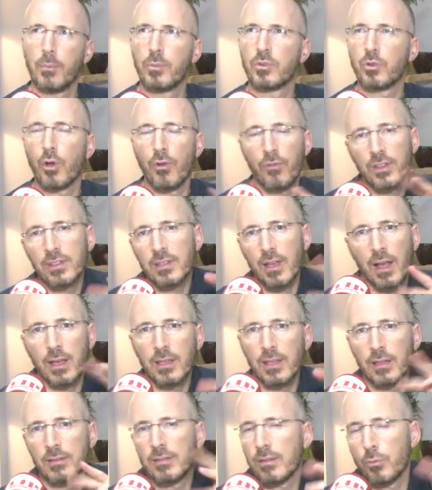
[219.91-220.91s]
Parce qu'en fait, il y,
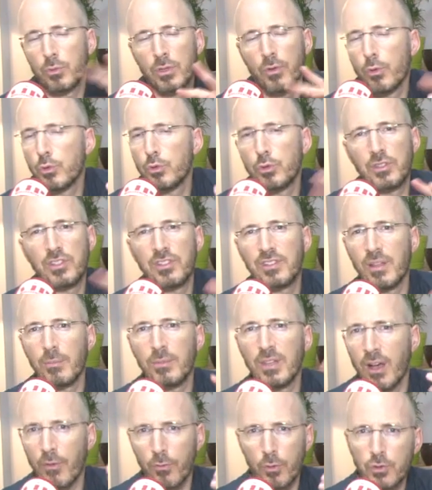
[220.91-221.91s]
a, au niveau du
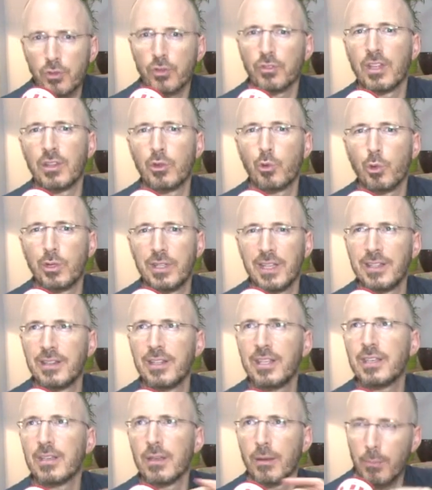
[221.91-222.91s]
système nerveux, sans être trop
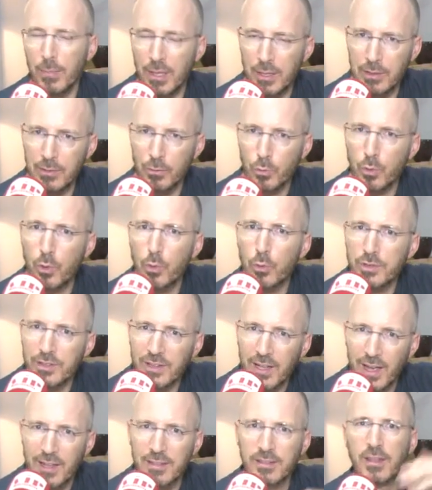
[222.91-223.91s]
technique, mais disons que le
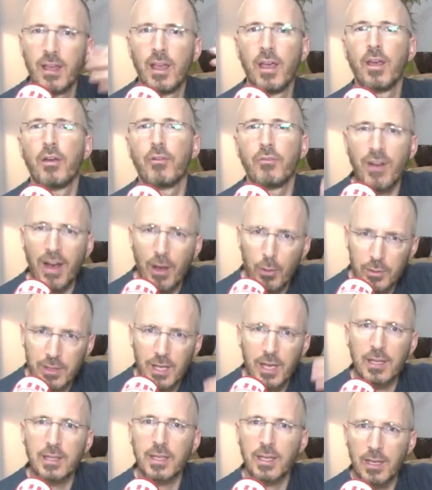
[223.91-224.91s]
stress va
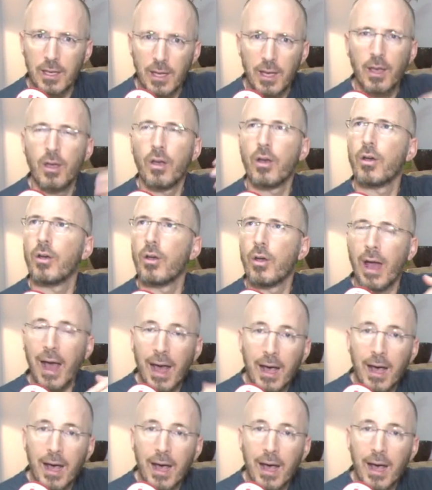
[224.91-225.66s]
entraîner euh,